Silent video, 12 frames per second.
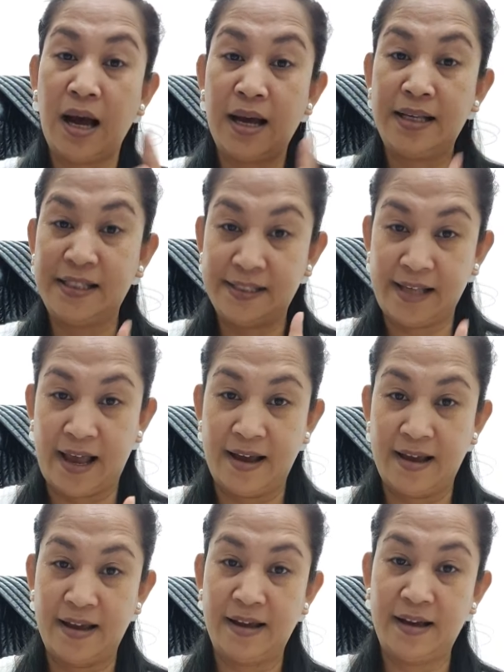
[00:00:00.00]
isa.
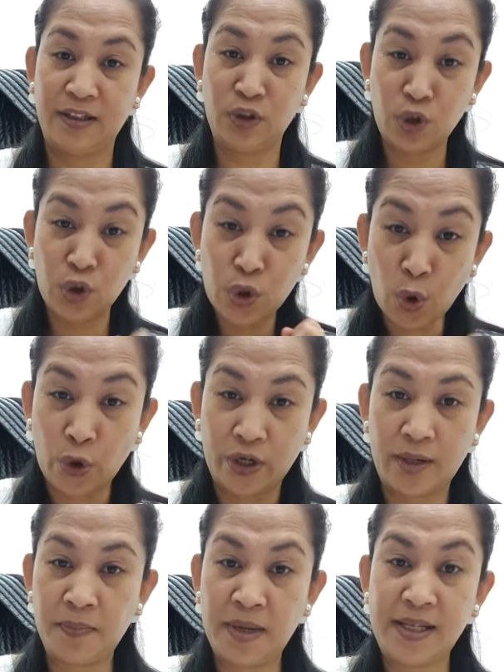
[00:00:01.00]

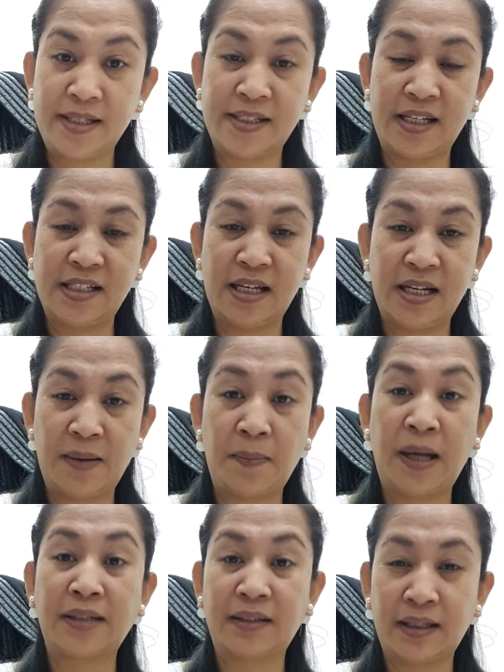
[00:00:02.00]
Sure, may isa dyan na
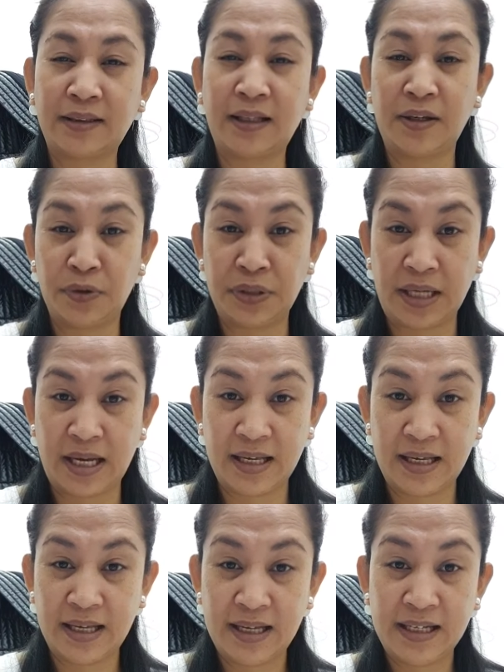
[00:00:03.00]
magtatayo na
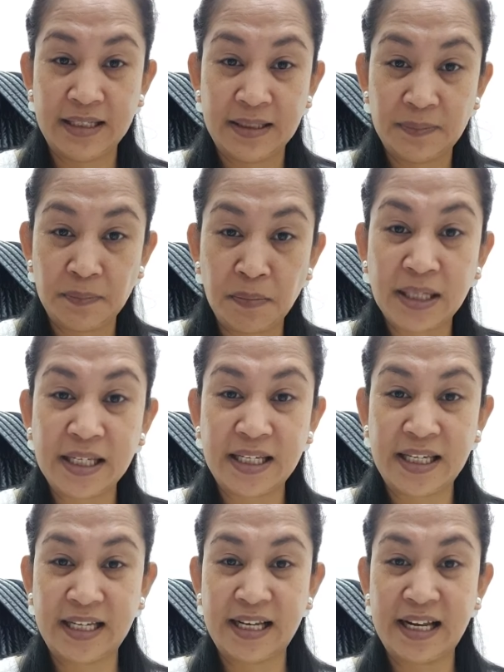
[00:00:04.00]

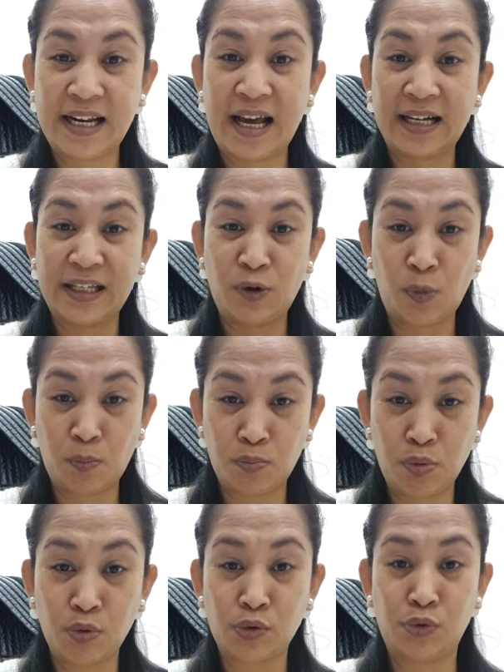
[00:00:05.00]
magiging lalaki yung
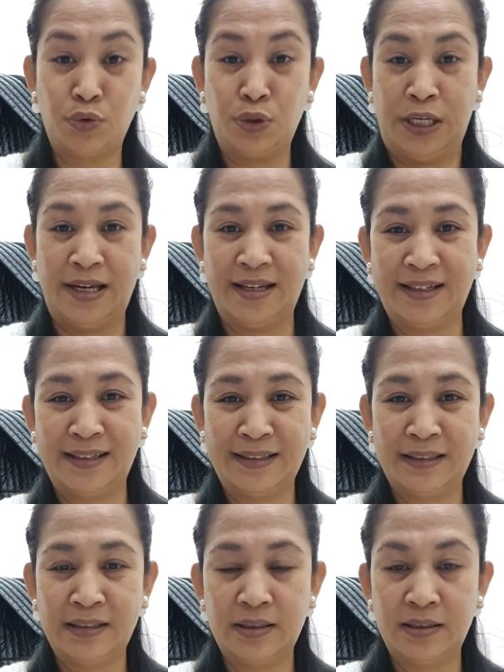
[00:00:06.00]
puso niya.
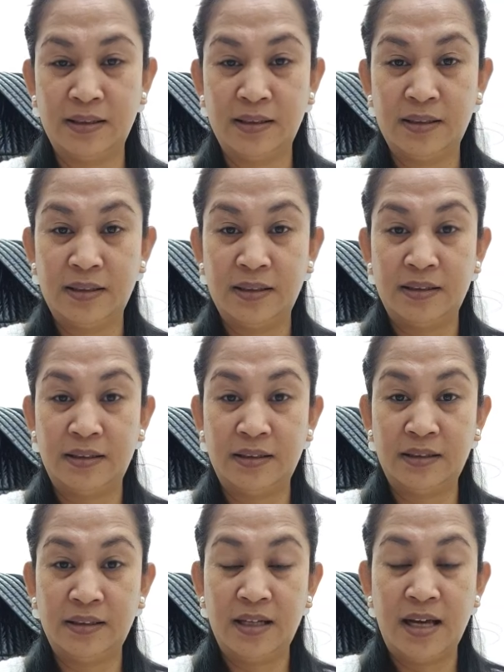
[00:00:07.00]

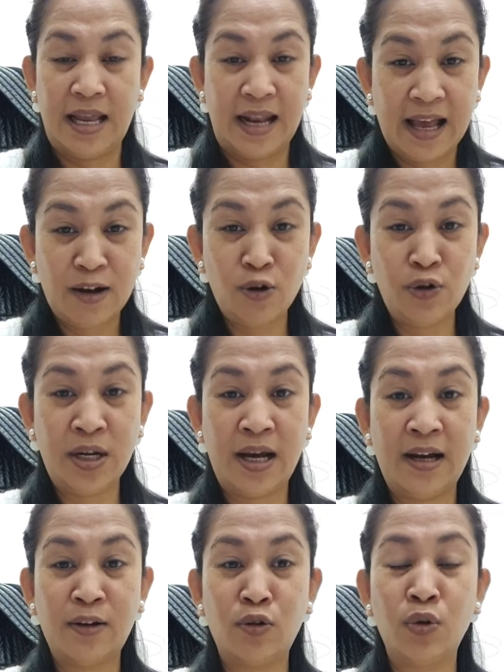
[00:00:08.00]
No? Lalo
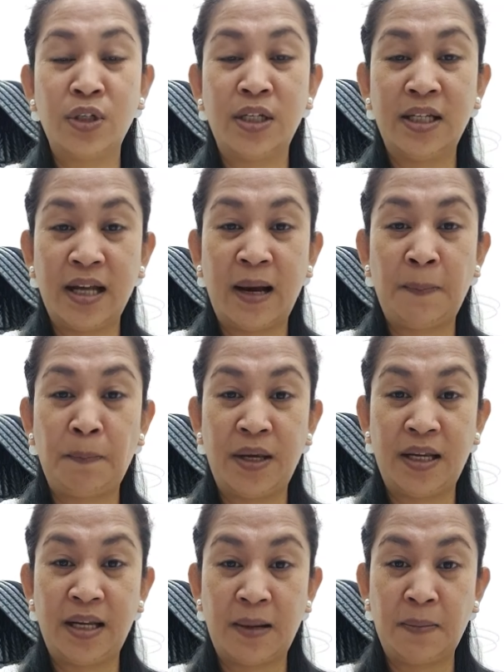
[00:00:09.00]
na kung
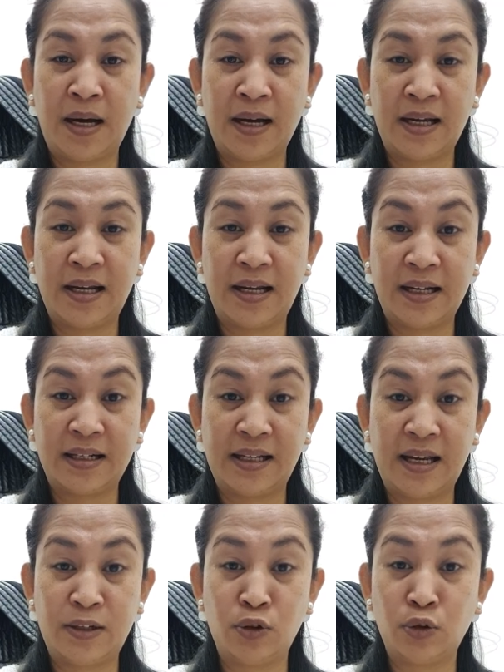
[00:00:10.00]
inaapi ng mga
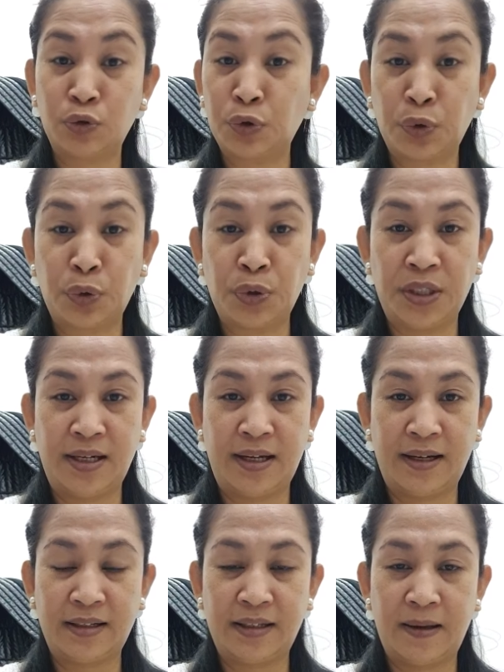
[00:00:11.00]
kalalakihan yung totoong
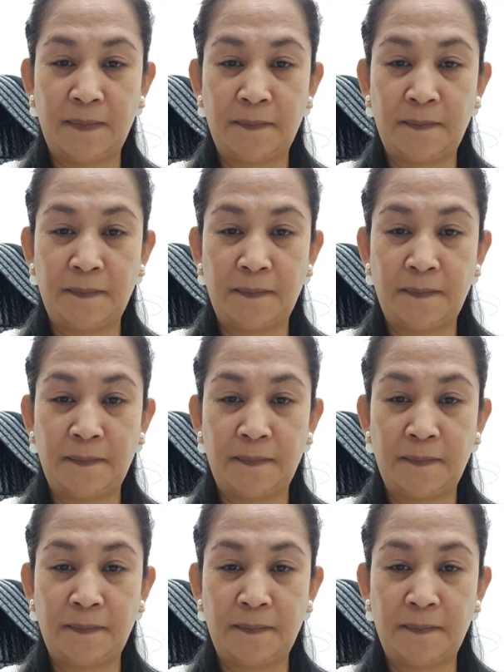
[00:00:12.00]
lalaki.